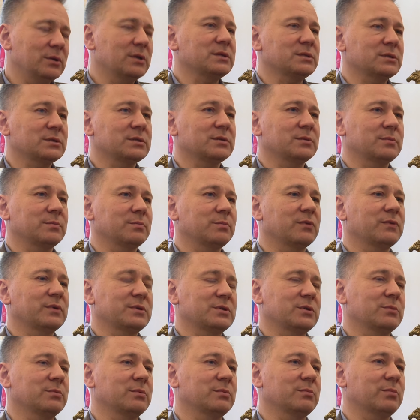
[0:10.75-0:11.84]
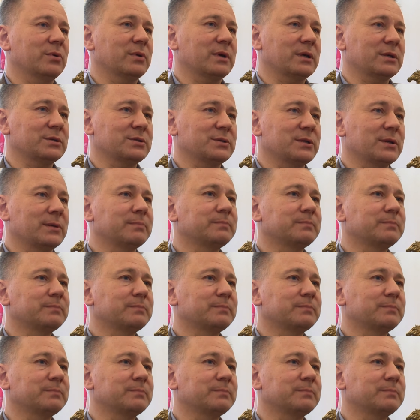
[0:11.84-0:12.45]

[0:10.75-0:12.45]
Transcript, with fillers: jest, powiedziałbym, pokaźna.